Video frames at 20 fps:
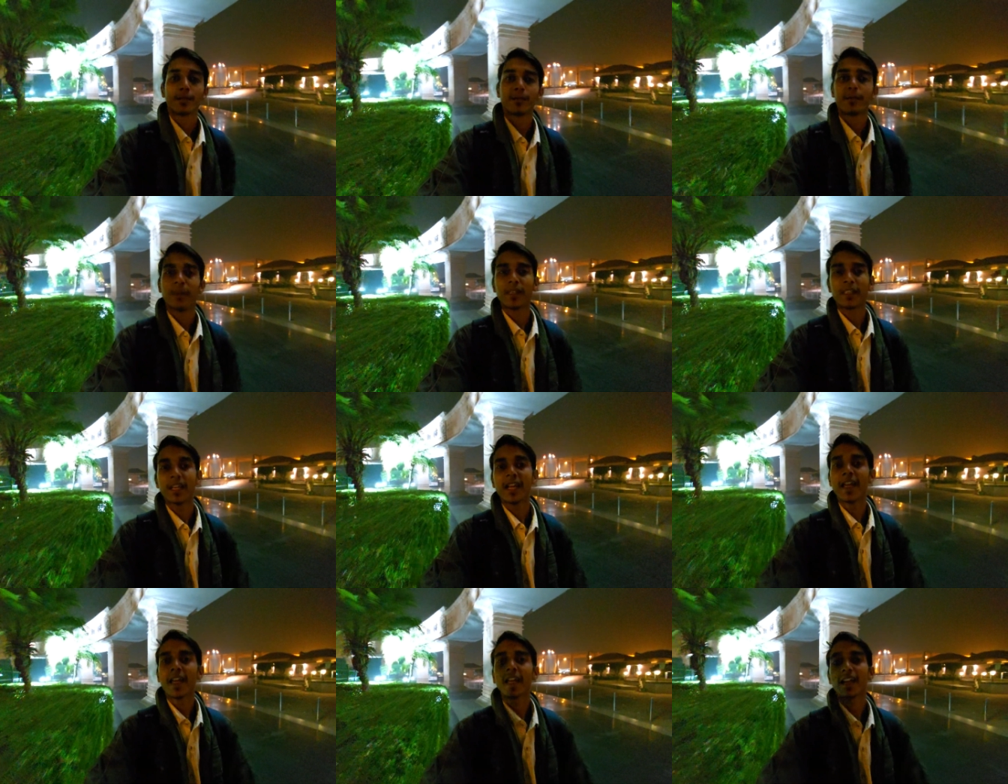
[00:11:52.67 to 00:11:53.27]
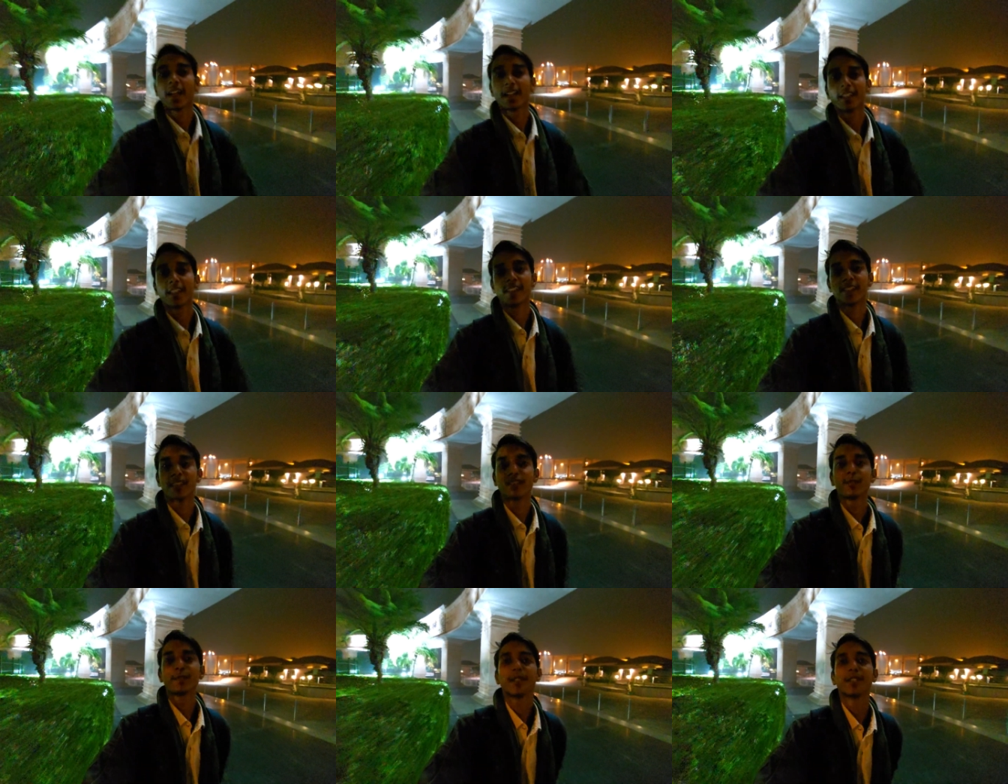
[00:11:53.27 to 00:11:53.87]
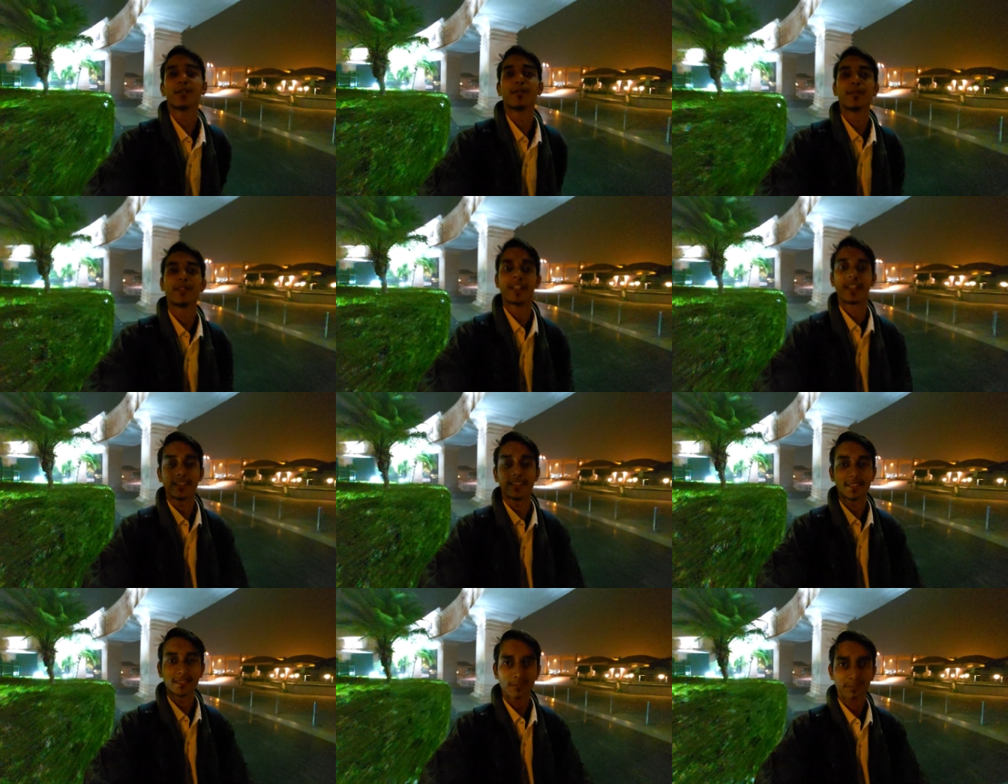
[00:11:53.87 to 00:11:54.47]
मिलते हैं अगले किसी वीडियो
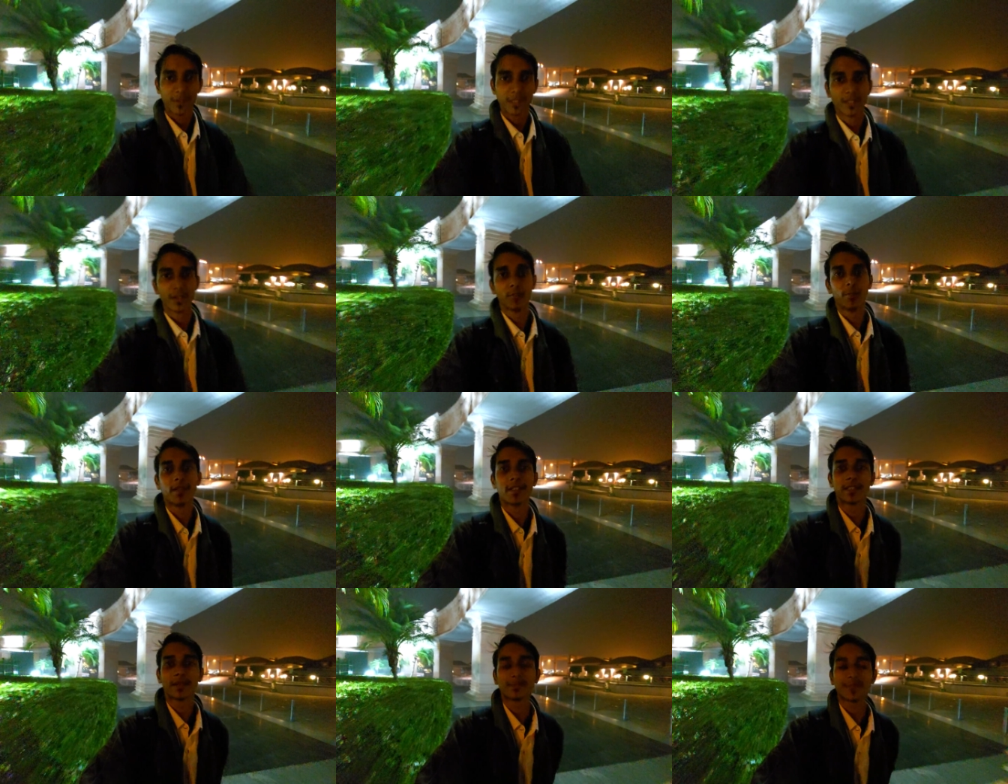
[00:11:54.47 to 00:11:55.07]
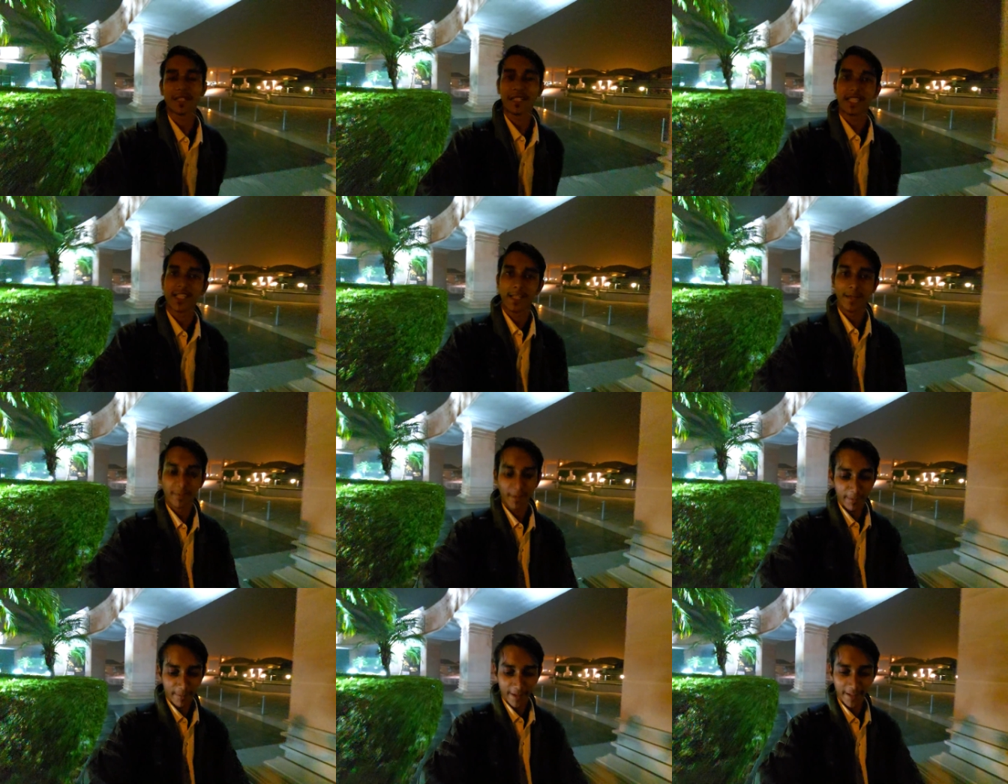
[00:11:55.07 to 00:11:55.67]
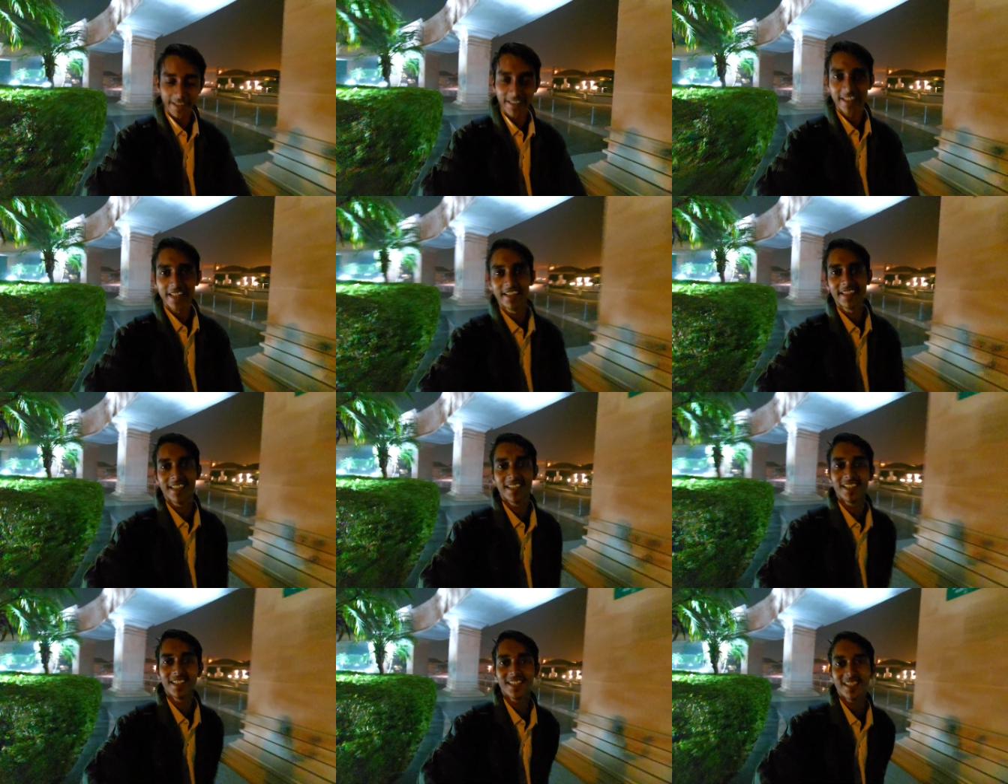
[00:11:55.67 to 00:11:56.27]
में वीडियो में तब तक के लिए बाय बाय टेक
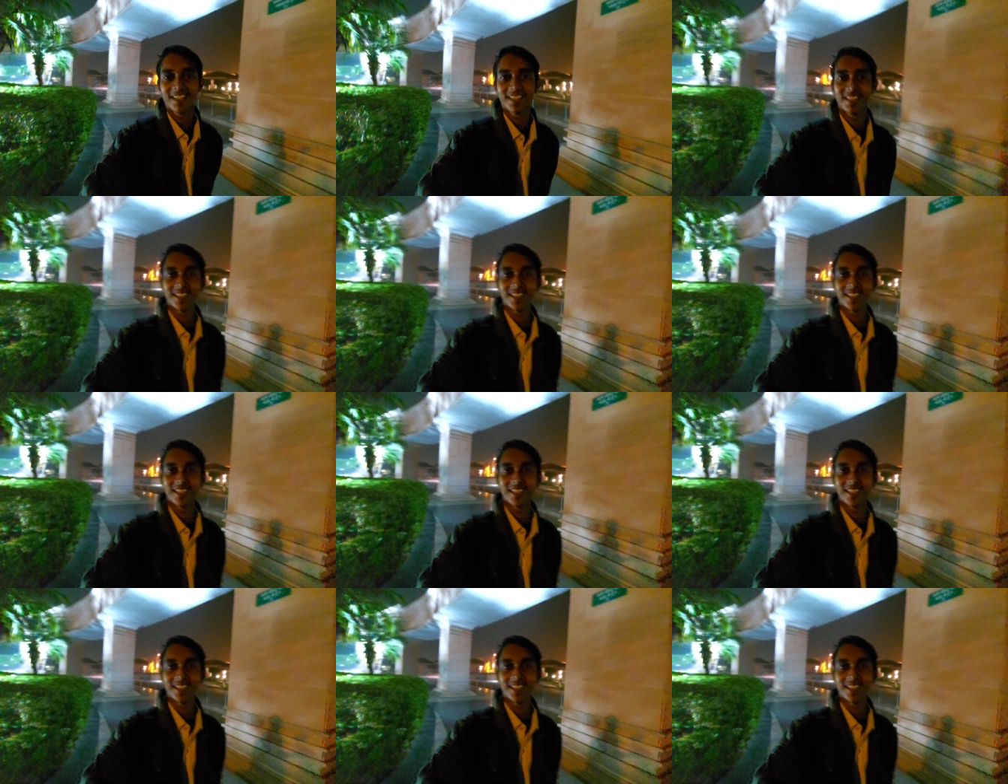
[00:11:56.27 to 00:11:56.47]
केयर